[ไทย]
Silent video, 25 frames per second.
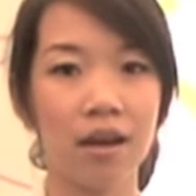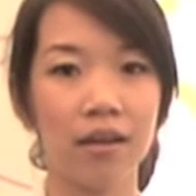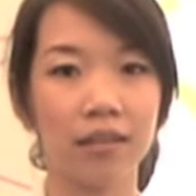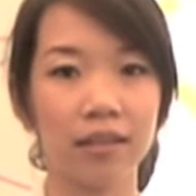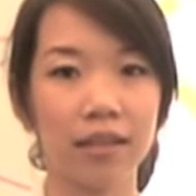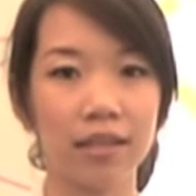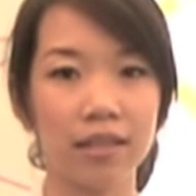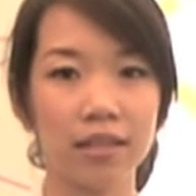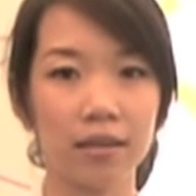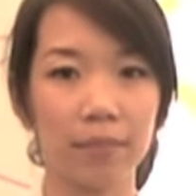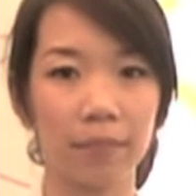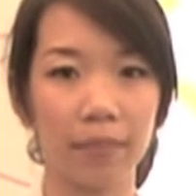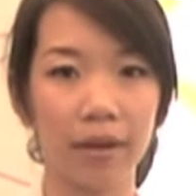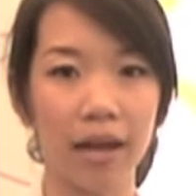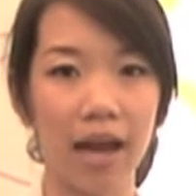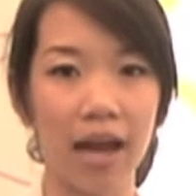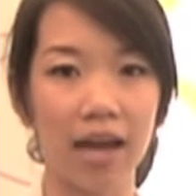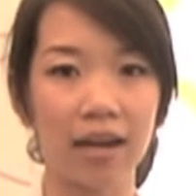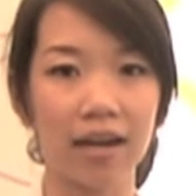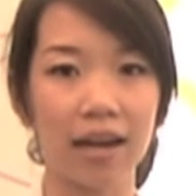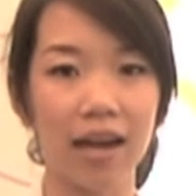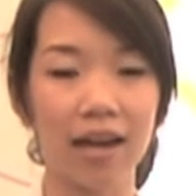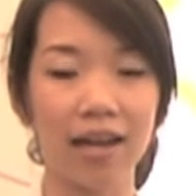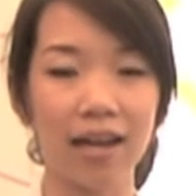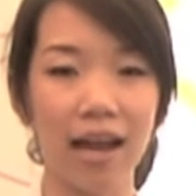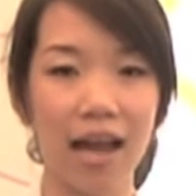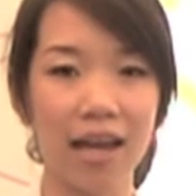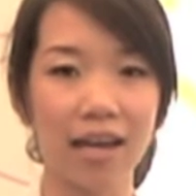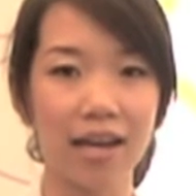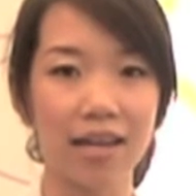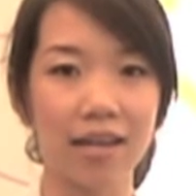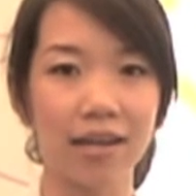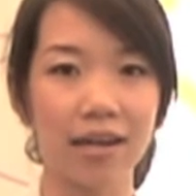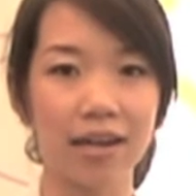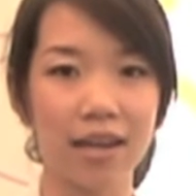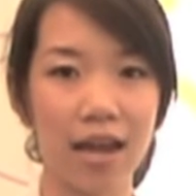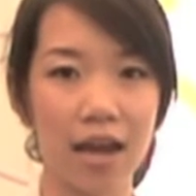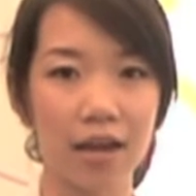ที่สำคัญอาการใน
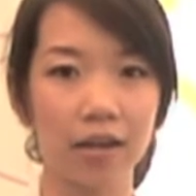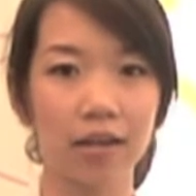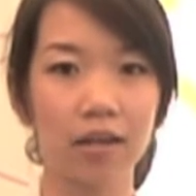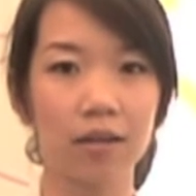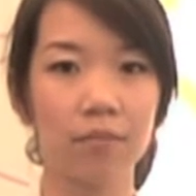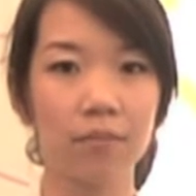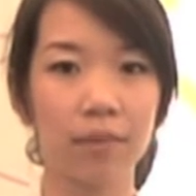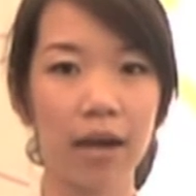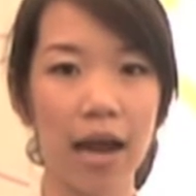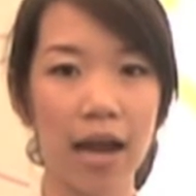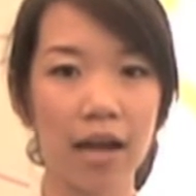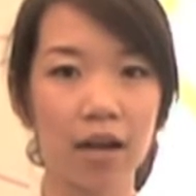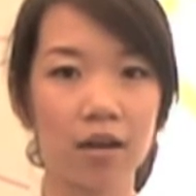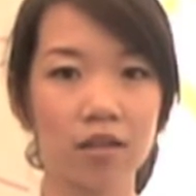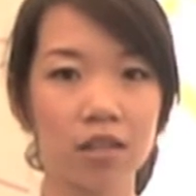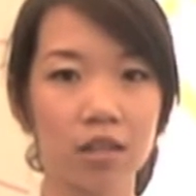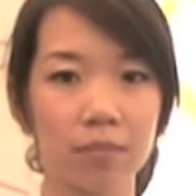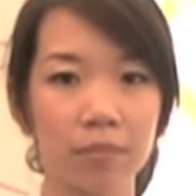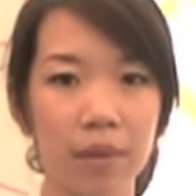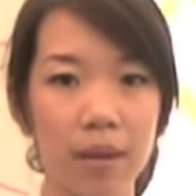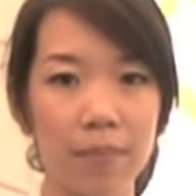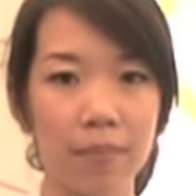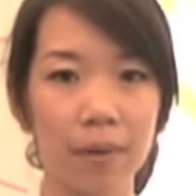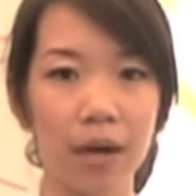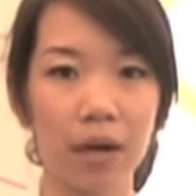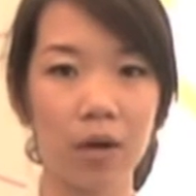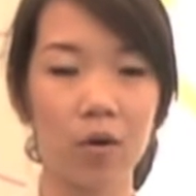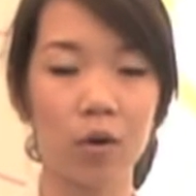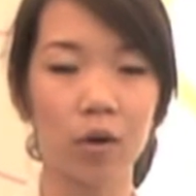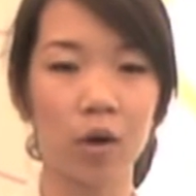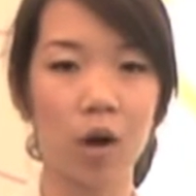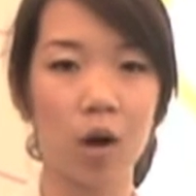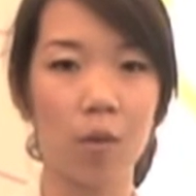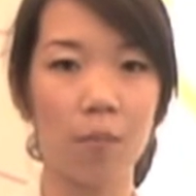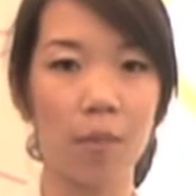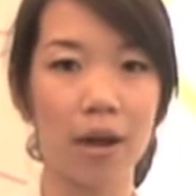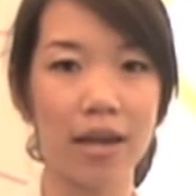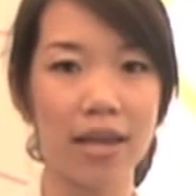ระยะเริ่มแรกก็จะไม่ปรากฏอ
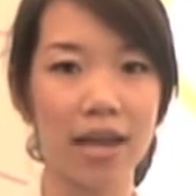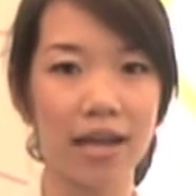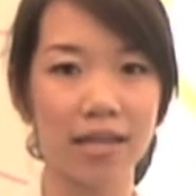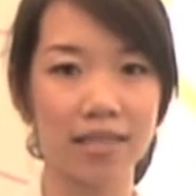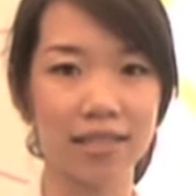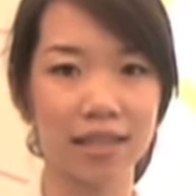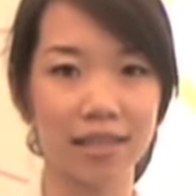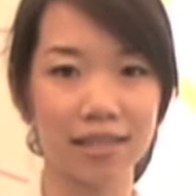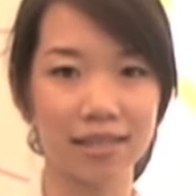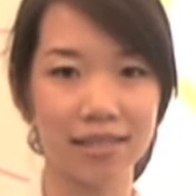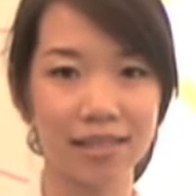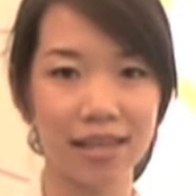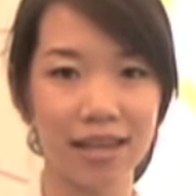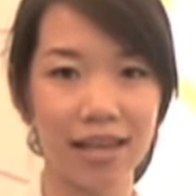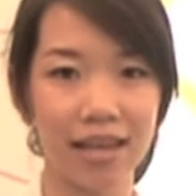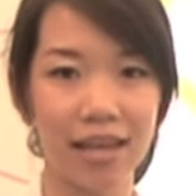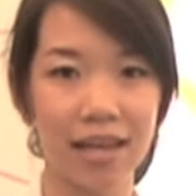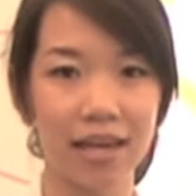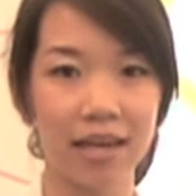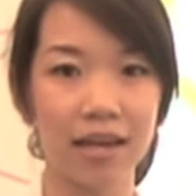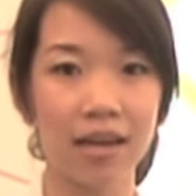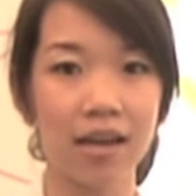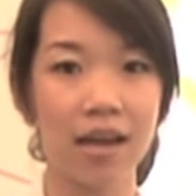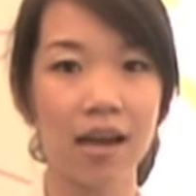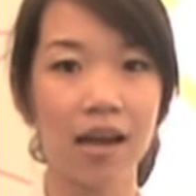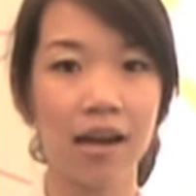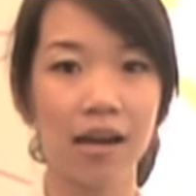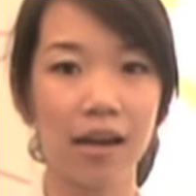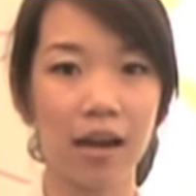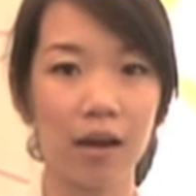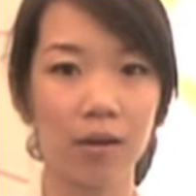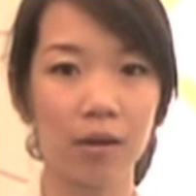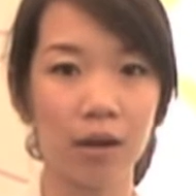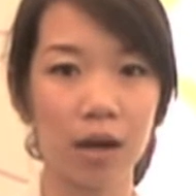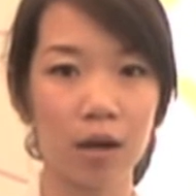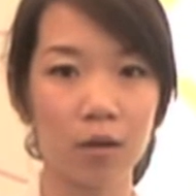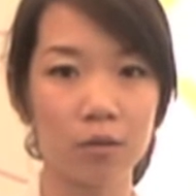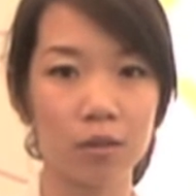อกมาอย่างชัดเจน แล้ว
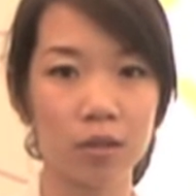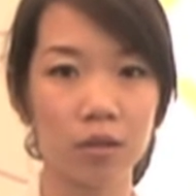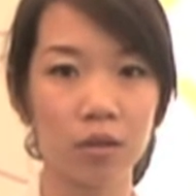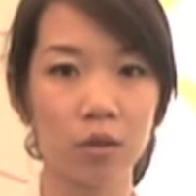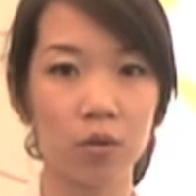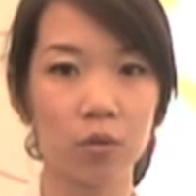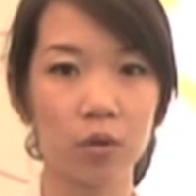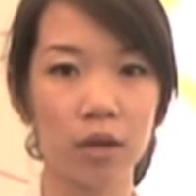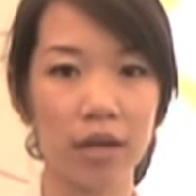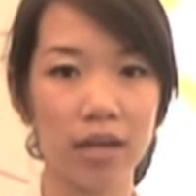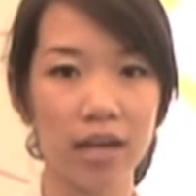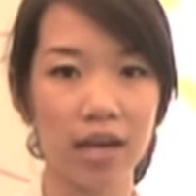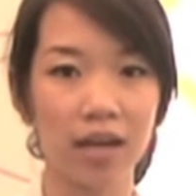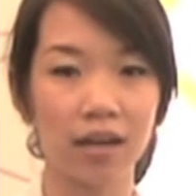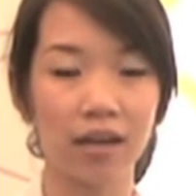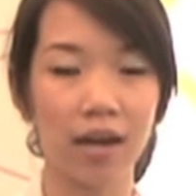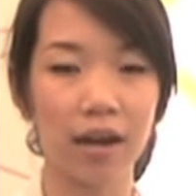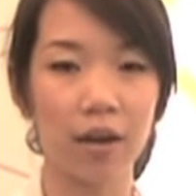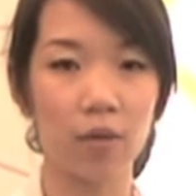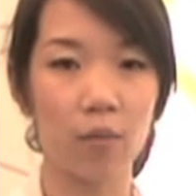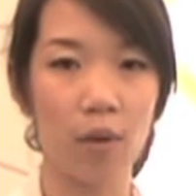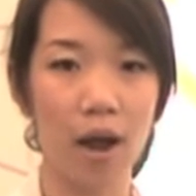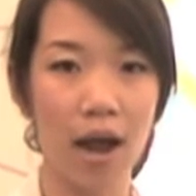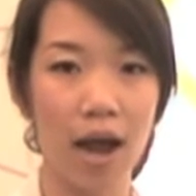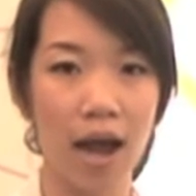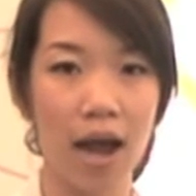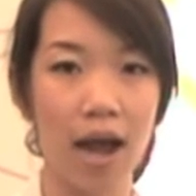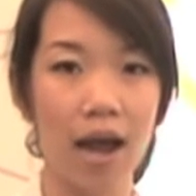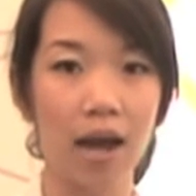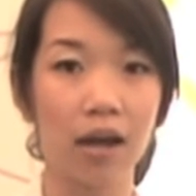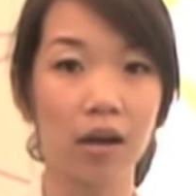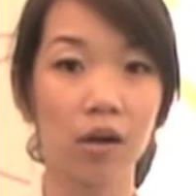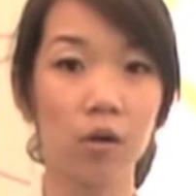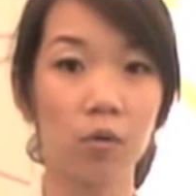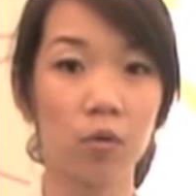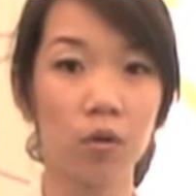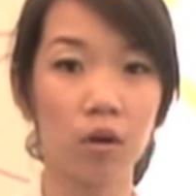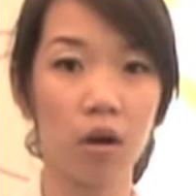เราจะรู้ได้อย่างไรว่า
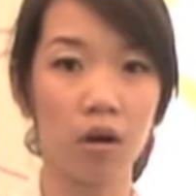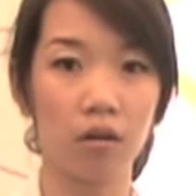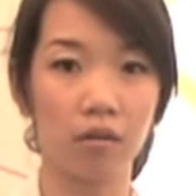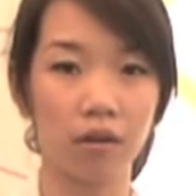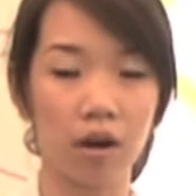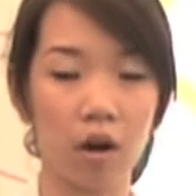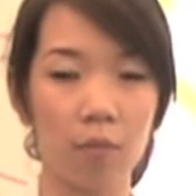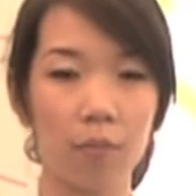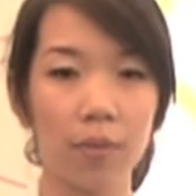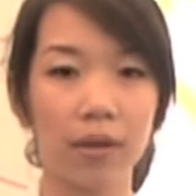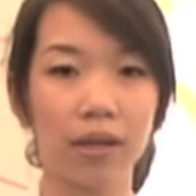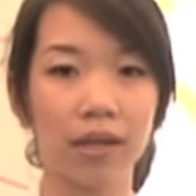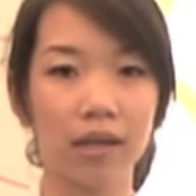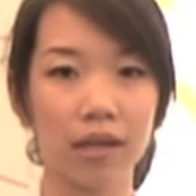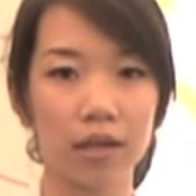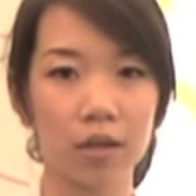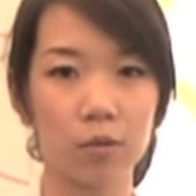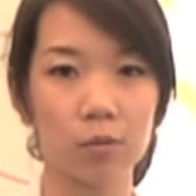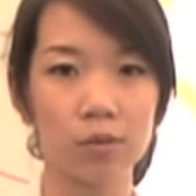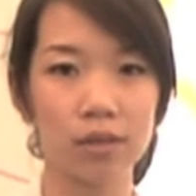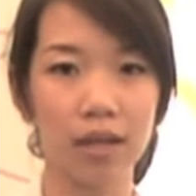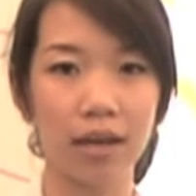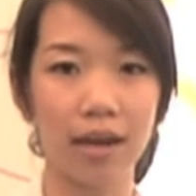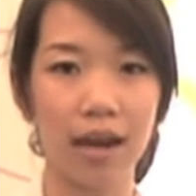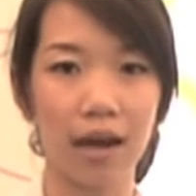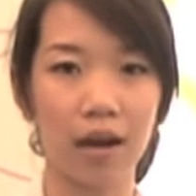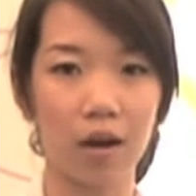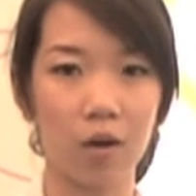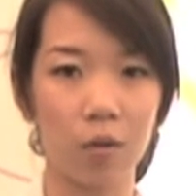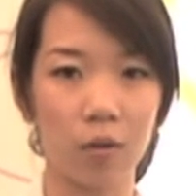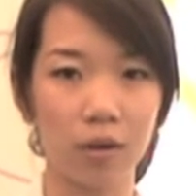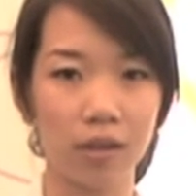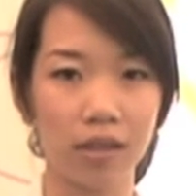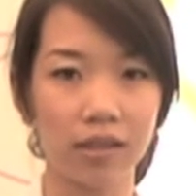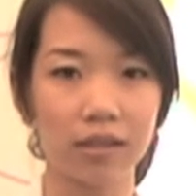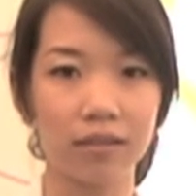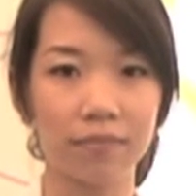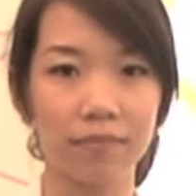ลูกของเราเป็นกระดูกสันหลังคด
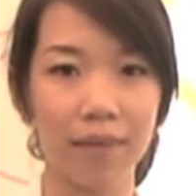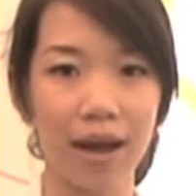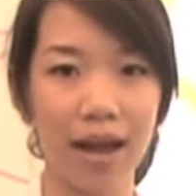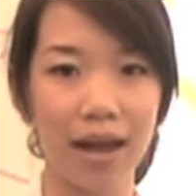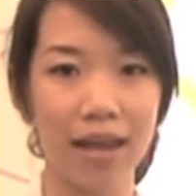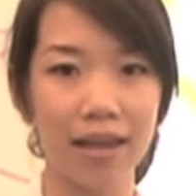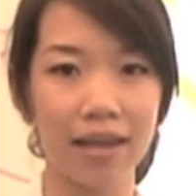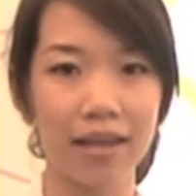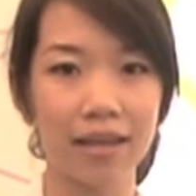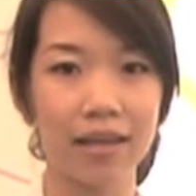หรือไม่